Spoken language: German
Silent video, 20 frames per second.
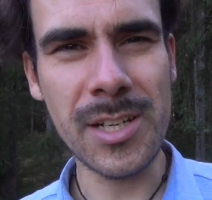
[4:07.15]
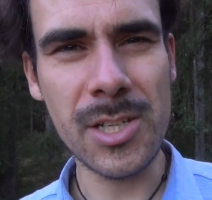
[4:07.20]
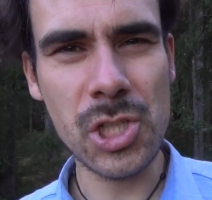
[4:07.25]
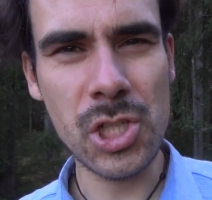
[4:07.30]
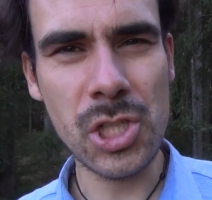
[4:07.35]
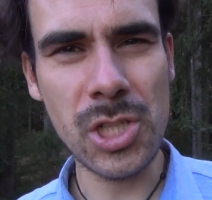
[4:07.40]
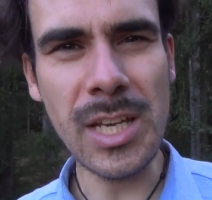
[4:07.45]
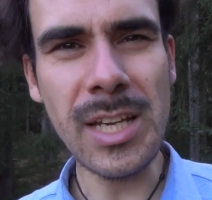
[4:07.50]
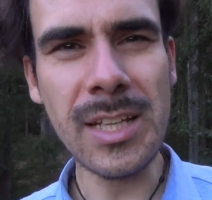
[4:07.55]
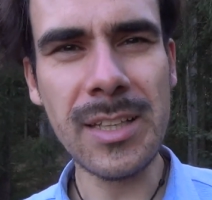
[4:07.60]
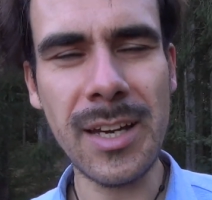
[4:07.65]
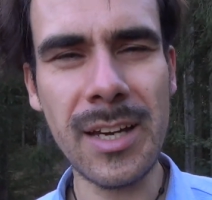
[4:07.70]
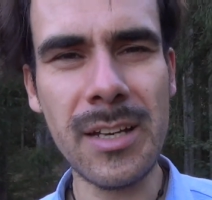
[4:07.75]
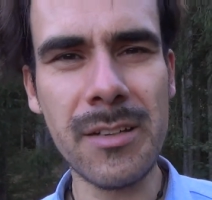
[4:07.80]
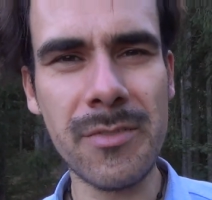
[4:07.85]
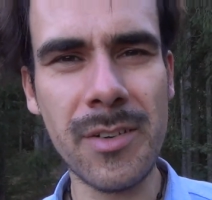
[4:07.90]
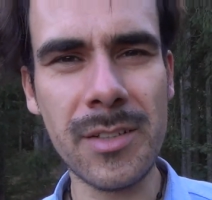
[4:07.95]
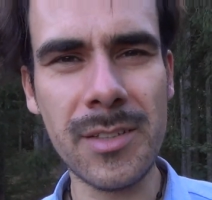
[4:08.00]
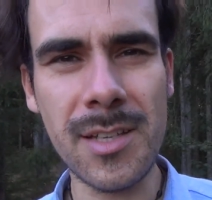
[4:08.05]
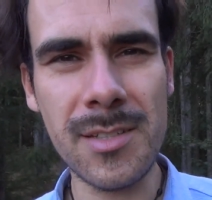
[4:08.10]
Das stinkt
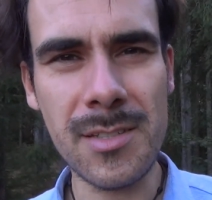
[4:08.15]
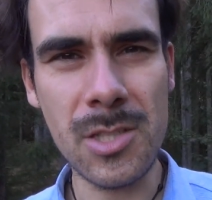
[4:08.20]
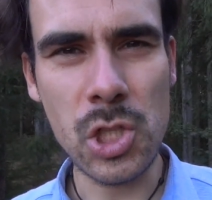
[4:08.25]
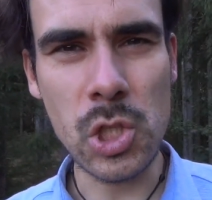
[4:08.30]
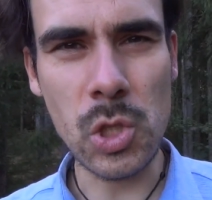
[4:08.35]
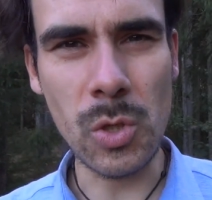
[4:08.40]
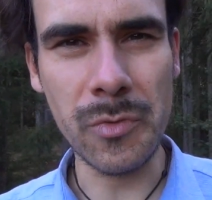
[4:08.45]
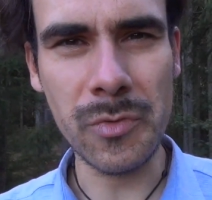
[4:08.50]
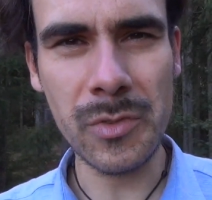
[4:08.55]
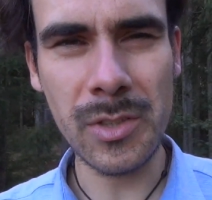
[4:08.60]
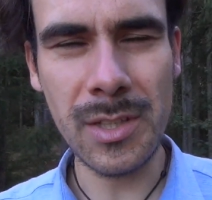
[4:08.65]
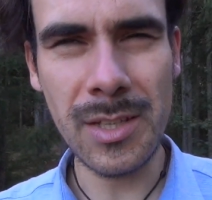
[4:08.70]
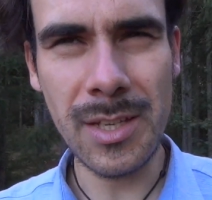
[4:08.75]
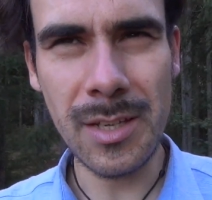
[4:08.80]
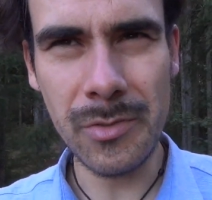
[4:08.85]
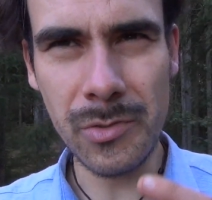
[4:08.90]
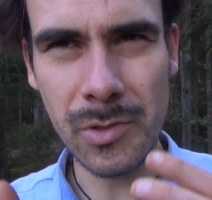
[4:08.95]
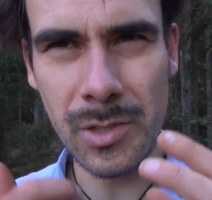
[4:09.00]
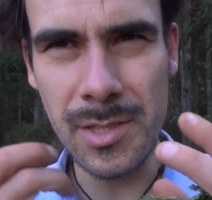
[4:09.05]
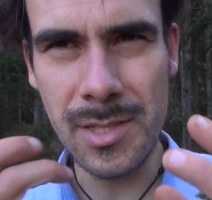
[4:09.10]
einfach. Da ist ein Stoff drin,
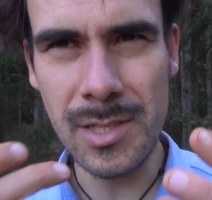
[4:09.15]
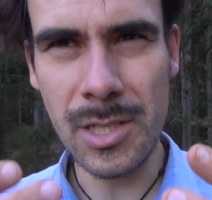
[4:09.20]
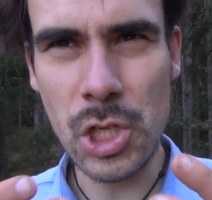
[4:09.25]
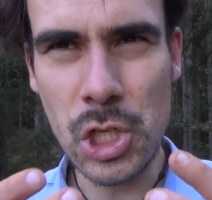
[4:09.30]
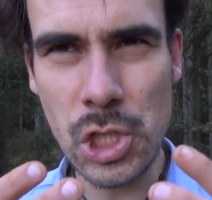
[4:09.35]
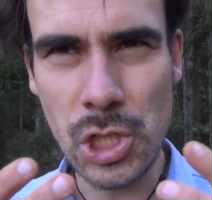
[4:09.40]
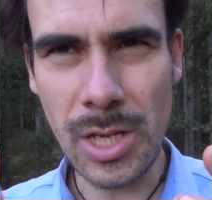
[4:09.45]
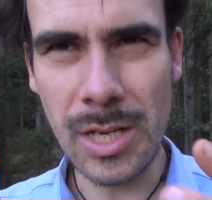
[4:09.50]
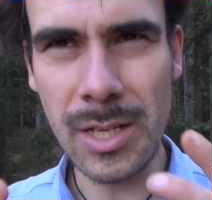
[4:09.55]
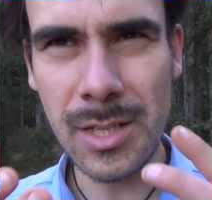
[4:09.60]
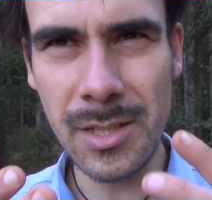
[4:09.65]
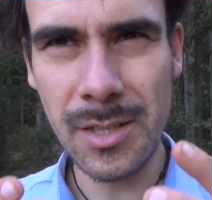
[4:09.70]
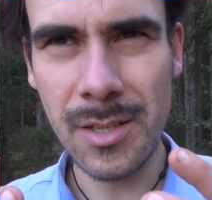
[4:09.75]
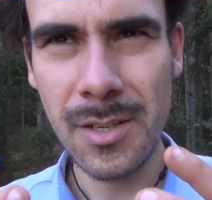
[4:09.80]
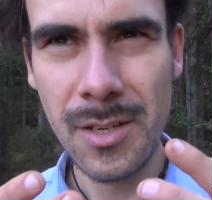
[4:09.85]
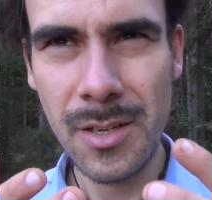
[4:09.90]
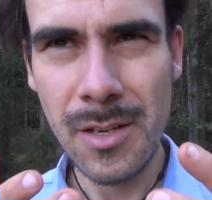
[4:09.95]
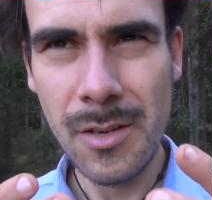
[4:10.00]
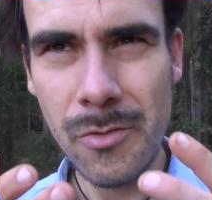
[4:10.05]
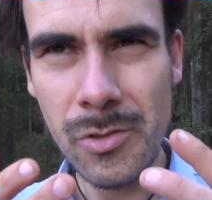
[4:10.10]
der für diesen Gestank,
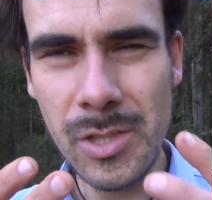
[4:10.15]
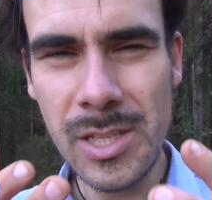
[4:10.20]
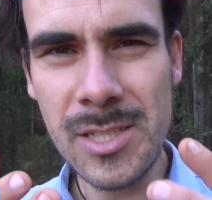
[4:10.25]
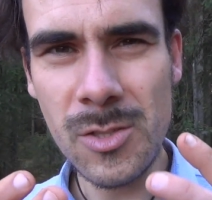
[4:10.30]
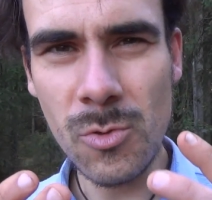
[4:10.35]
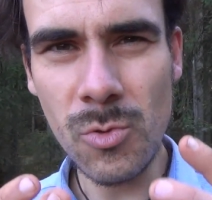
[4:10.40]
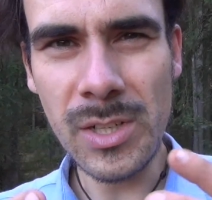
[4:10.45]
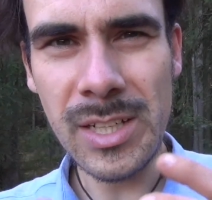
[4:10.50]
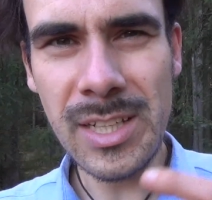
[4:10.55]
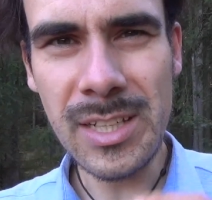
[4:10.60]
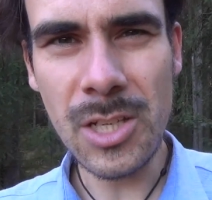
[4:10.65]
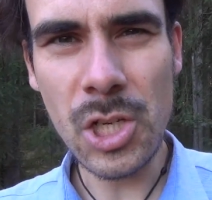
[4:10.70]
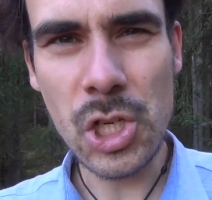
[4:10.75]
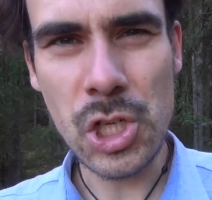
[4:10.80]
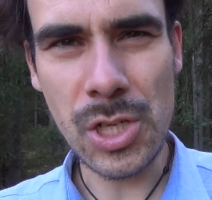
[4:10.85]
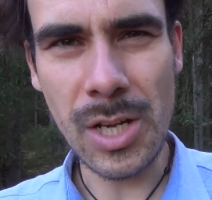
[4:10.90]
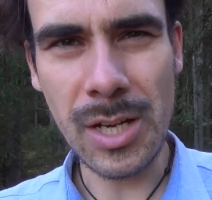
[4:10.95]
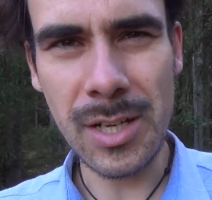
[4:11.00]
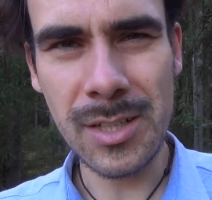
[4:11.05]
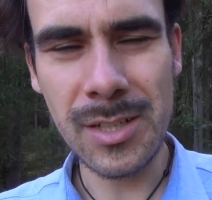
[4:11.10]
für diesen
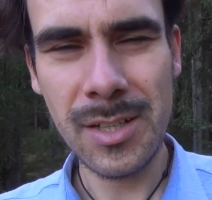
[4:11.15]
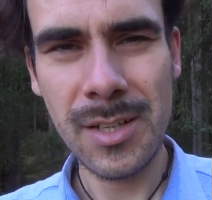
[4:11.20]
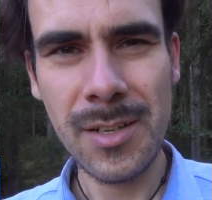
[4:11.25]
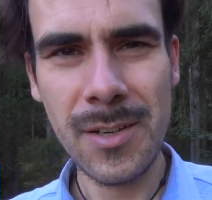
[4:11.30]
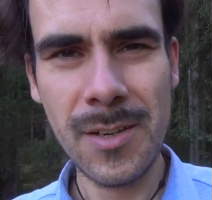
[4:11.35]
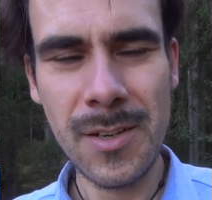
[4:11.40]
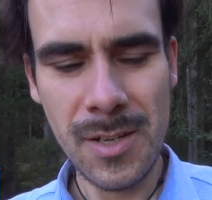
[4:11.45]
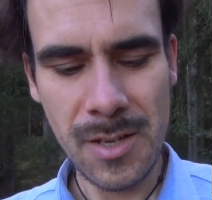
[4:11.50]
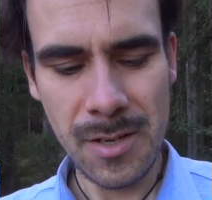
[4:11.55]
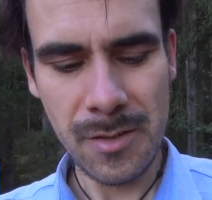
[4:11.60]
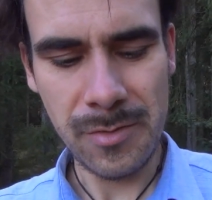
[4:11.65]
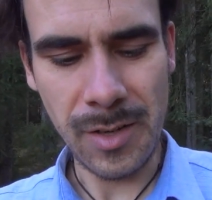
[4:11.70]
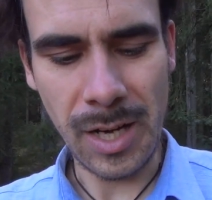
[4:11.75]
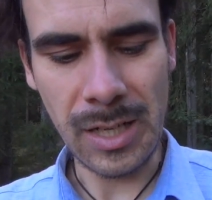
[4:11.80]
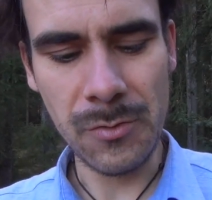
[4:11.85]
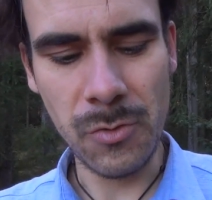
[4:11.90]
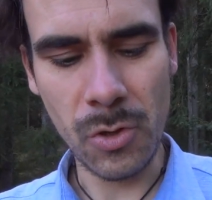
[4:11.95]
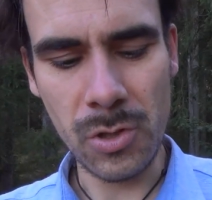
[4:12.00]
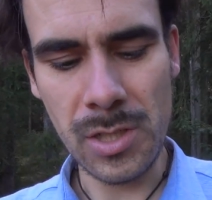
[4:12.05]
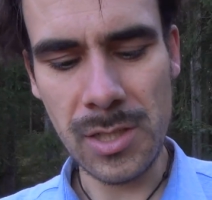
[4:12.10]
Uringestank
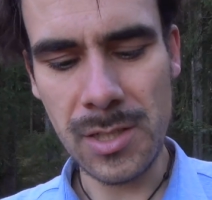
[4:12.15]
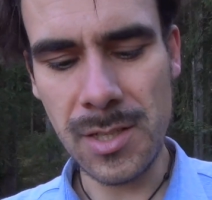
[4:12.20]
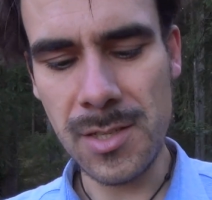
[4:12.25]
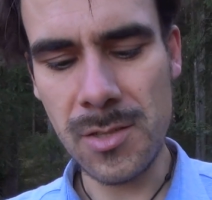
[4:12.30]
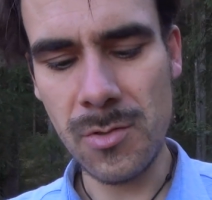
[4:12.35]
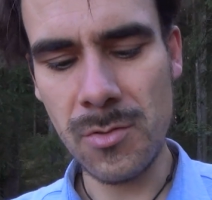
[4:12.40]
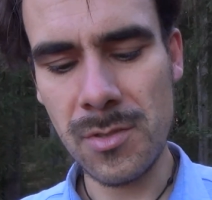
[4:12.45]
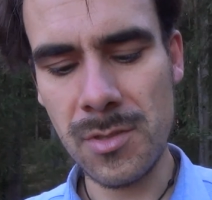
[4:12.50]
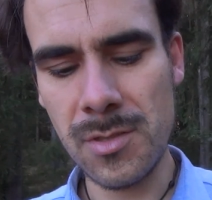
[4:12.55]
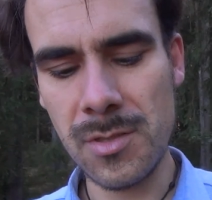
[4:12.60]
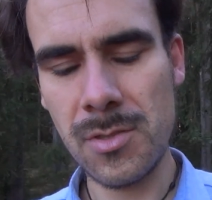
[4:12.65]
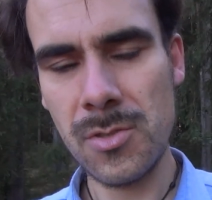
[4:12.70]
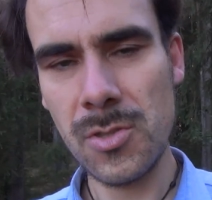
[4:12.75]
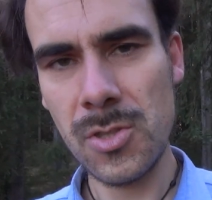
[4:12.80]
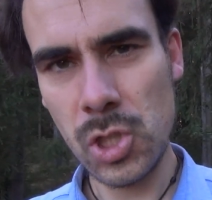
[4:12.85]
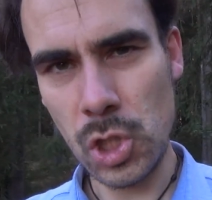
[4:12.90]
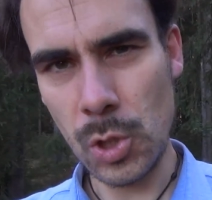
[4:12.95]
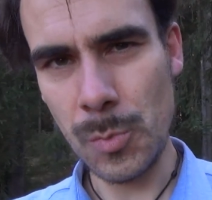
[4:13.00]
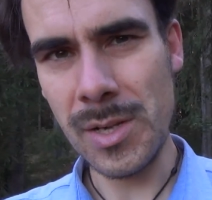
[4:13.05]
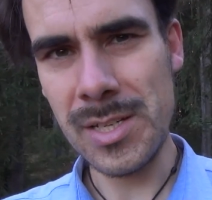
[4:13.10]
verantwortlich ist. Und das
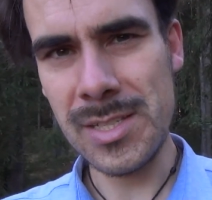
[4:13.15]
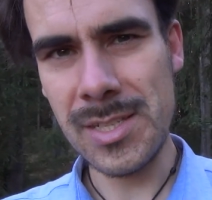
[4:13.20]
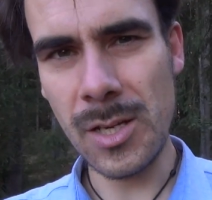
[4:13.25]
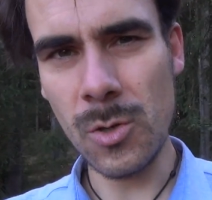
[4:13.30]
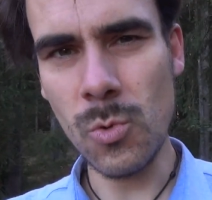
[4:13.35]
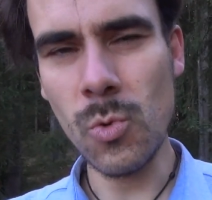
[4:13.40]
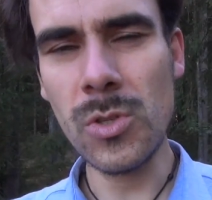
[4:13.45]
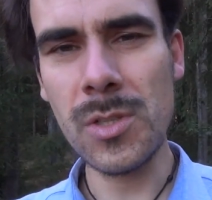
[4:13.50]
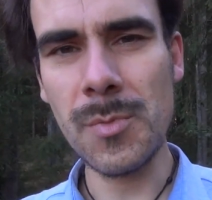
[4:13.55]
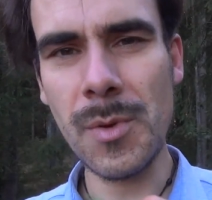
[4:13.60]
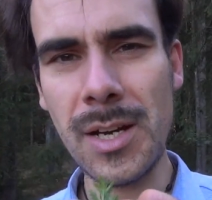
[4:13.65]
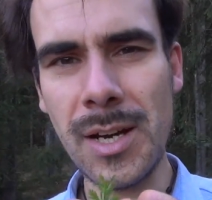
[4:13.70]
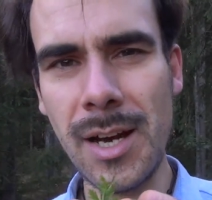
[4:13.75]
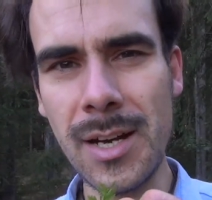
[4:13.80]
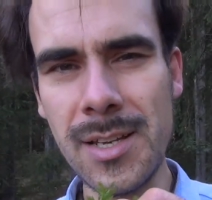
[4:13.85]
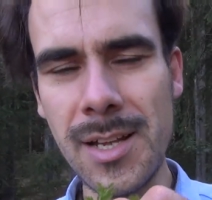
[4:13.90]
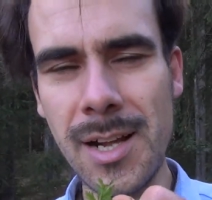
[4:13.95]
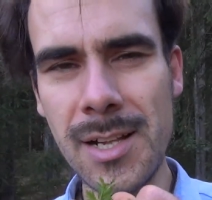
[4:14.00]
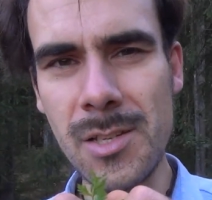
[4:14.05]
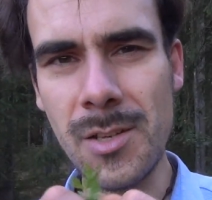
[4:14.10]
ist schon mal sehr gut. Man
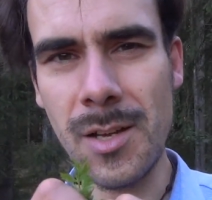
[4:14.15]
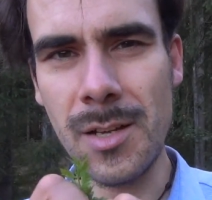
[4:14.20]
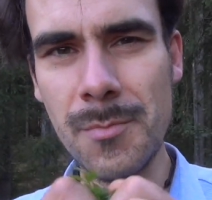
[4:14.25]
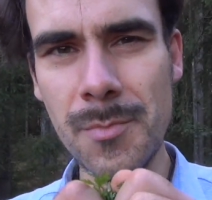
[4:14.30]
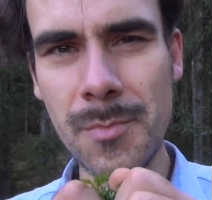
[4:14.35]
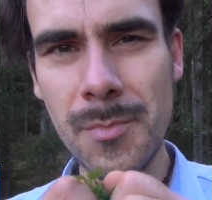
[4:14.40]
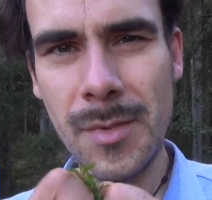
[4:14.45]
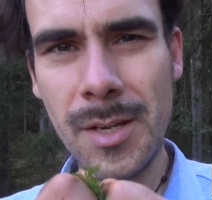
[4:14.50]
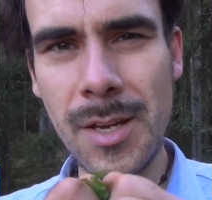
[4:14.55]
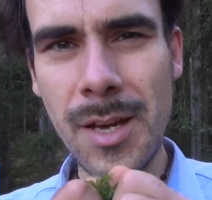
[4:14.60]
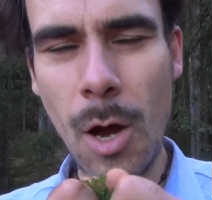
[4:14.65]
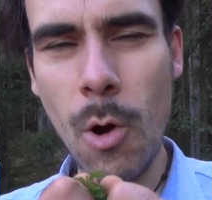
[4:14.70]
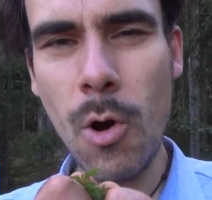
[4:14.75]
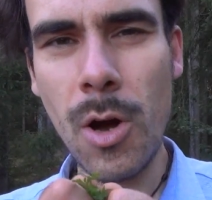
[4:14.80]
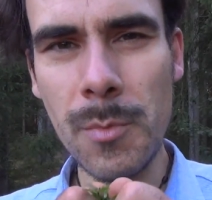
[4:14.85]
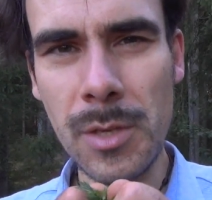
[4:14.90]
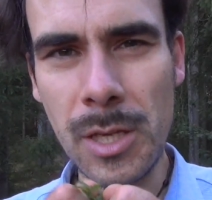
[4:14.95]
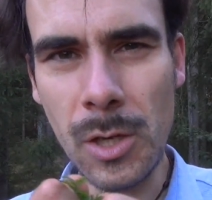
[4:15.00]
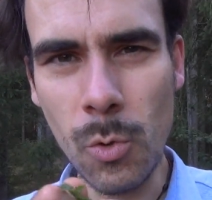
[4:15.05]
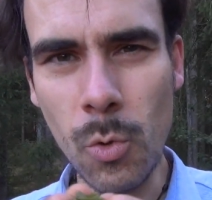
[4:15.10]
kann also am,
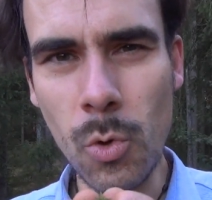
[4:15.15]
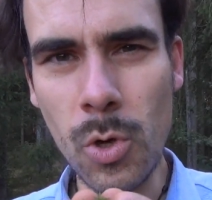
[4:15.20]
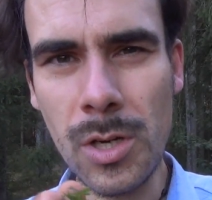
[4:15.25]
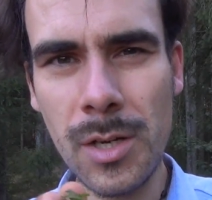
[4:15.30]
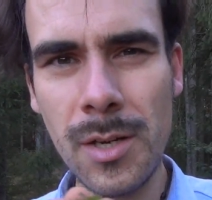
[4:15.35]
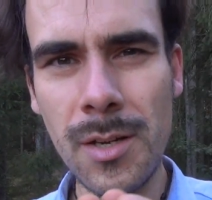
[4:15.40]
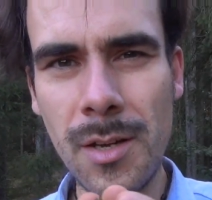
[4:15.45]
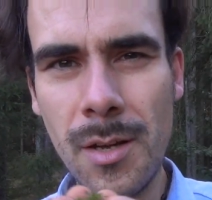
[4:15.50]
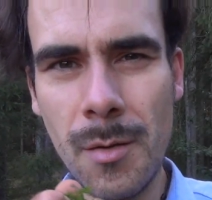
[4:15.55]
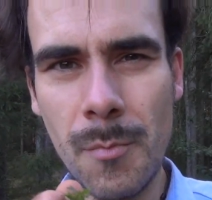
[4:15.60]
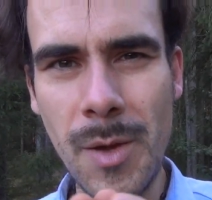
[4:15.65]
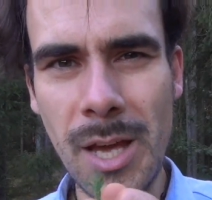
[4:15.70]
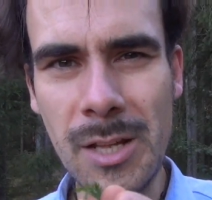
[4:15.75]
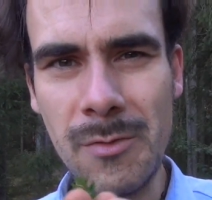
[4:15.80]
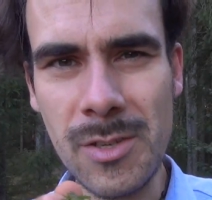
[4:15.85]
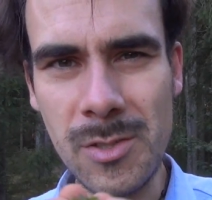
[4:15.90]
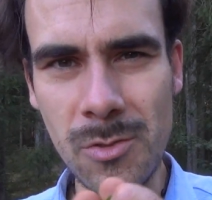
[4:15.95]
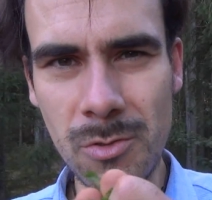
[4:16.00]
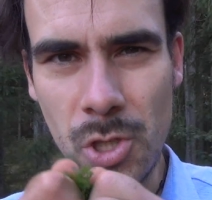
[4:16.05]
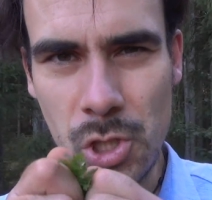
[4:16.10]
auch am Geruch
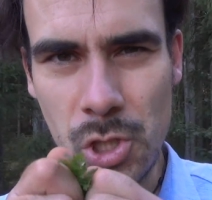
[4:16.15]
etwas